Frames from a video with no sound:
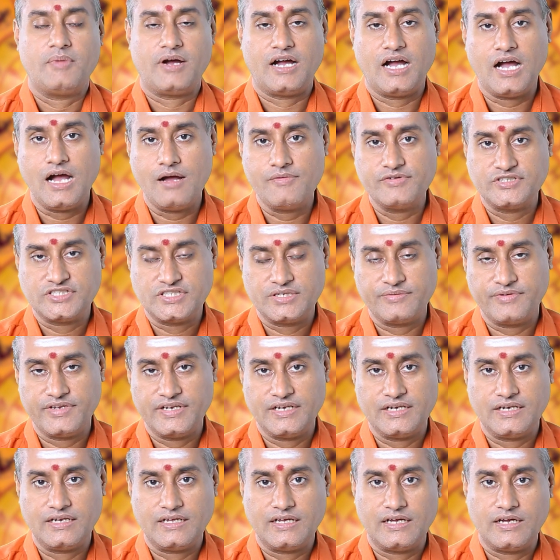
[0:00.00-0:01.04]

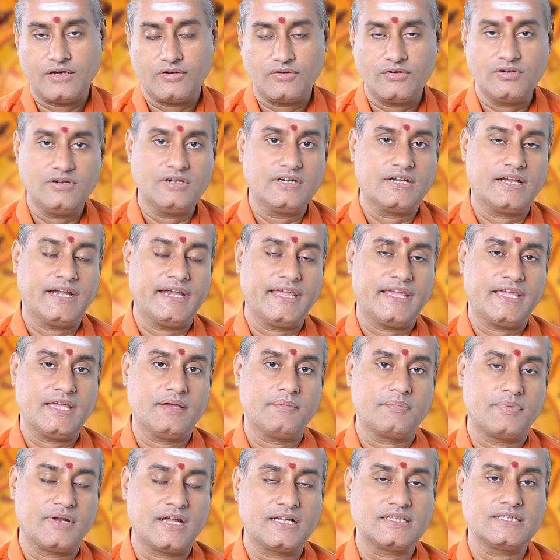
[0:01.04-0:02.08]
மகாவிஷ்ணுவின் அருள் கிடைக்க
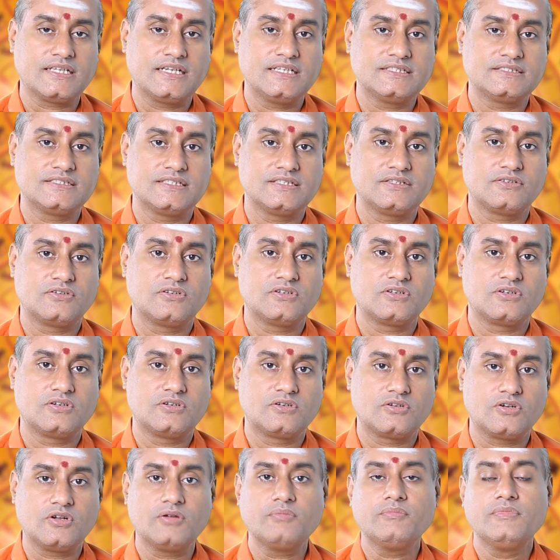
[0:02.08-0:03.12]
பிரார்த்தனை செய்து
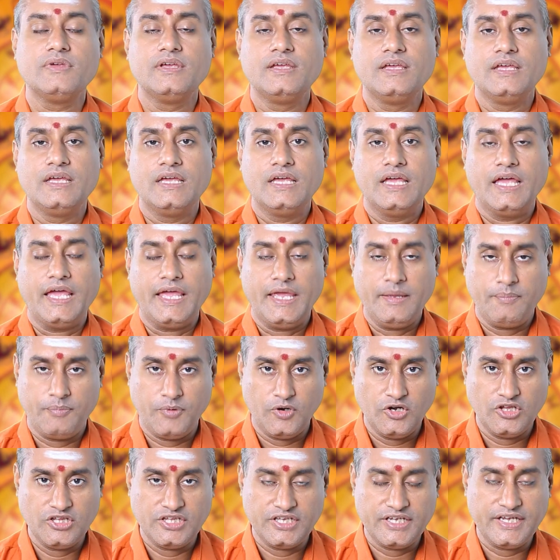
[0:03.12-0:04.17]
கொள்கின்றோம்
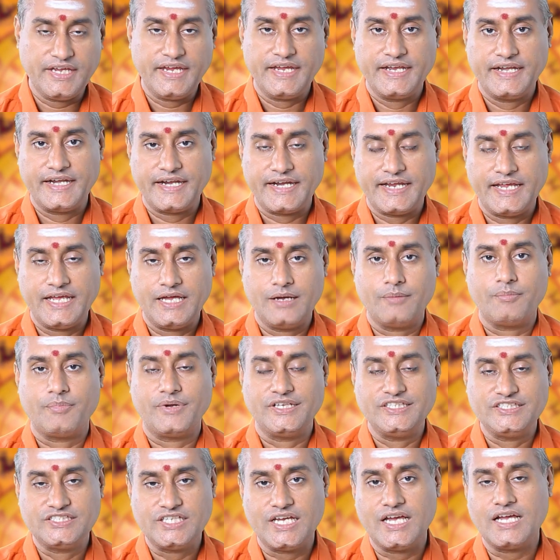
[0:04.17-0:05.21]
இப்பொழுது இன்றைய
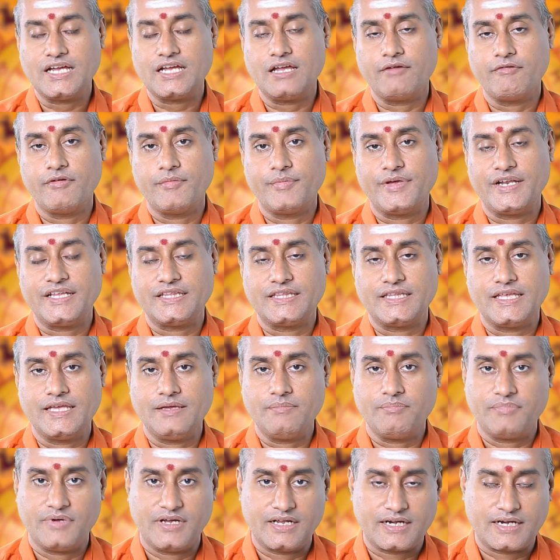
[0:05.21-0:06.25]
பஞ்சாங்க விவரத்தை
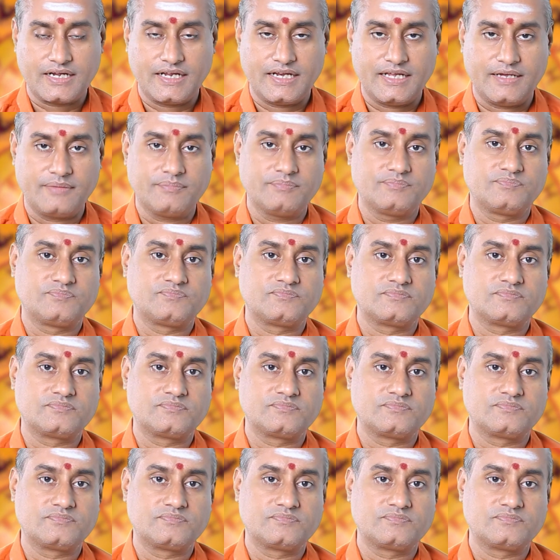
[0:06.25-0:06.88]
பார்க்கலாம்